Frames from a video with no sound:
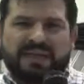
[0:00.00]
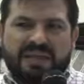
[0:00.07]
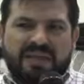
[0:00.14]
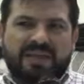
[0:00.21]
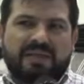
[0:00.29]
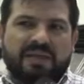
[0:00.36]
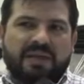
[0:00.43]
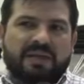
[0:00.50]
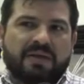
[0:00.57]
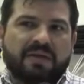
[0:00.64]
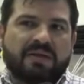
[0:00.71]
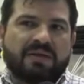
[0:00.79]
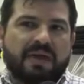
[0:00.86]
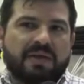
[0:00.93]

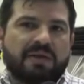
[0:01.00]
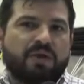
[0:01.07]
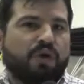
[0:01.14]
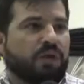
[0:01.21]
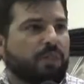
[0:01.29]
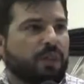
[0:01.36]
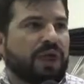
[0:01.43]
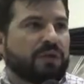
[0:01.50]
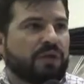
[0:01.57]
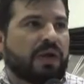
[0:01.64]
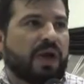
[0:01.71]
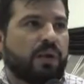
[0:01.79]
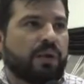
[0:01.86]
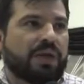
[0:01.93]
están
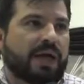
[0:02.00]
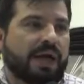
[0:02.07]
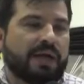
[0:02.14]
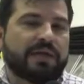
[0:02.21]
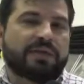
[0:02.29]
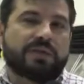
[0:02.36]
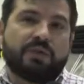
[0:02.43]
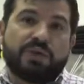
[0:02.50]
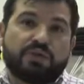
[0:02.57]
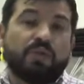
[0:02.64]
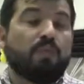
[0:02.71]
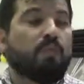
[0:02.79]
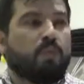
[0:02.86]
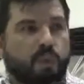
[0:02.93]
incorporando en las unidades de Chevrolet
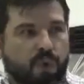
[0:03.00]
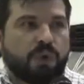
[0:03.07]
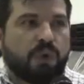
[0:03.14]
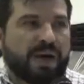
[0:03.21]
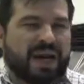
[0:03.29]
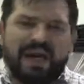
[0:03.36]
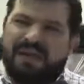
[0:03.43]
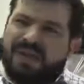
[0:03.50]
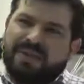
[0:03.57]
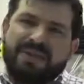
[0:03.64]
son muy buenas,